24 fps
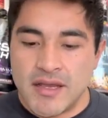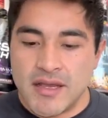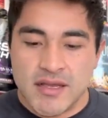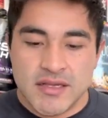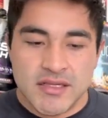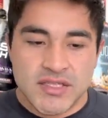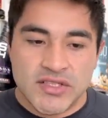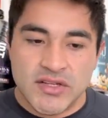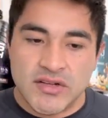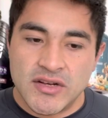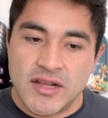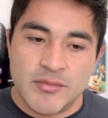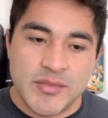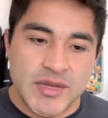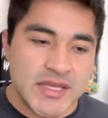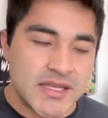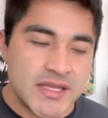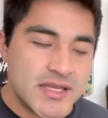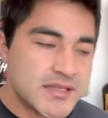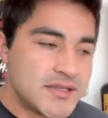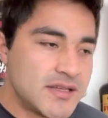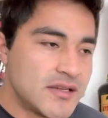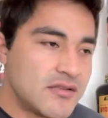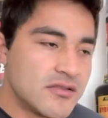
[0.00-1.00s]

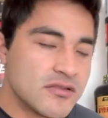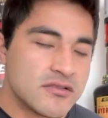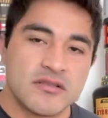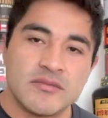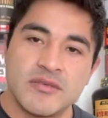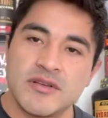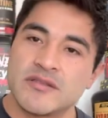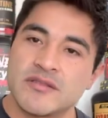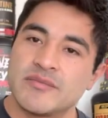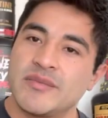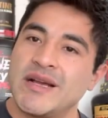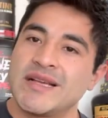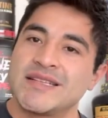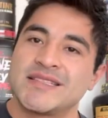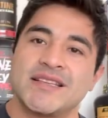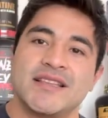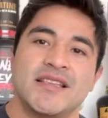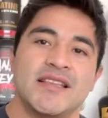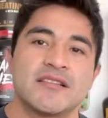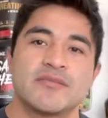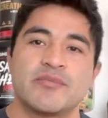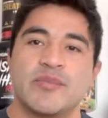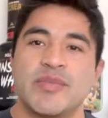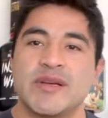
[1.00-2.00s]
solamente si consumes más de
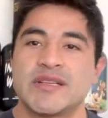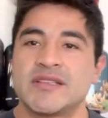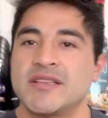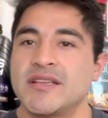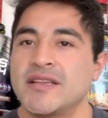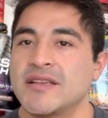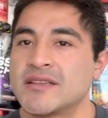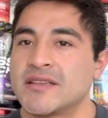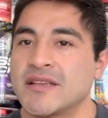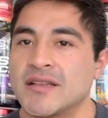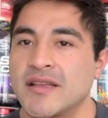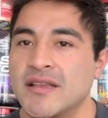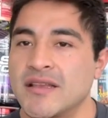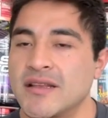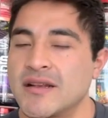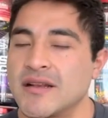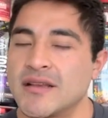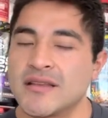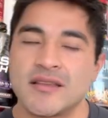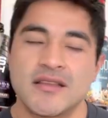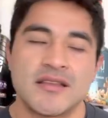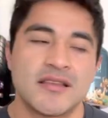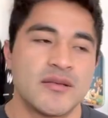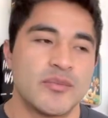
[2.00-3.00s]
10 pastillas en
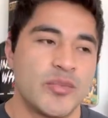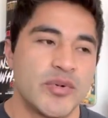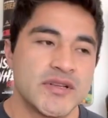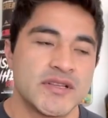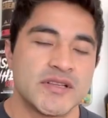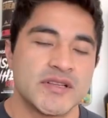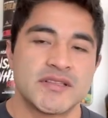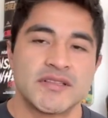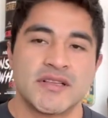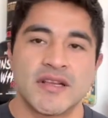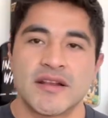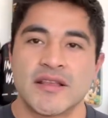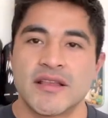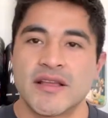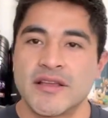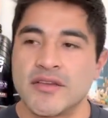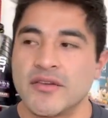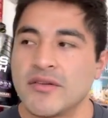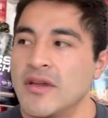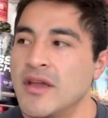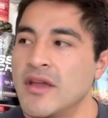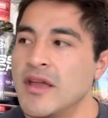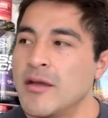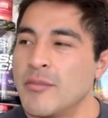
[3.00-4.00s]
adelante te puedes hacer
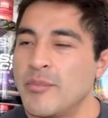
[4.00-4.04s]
daño.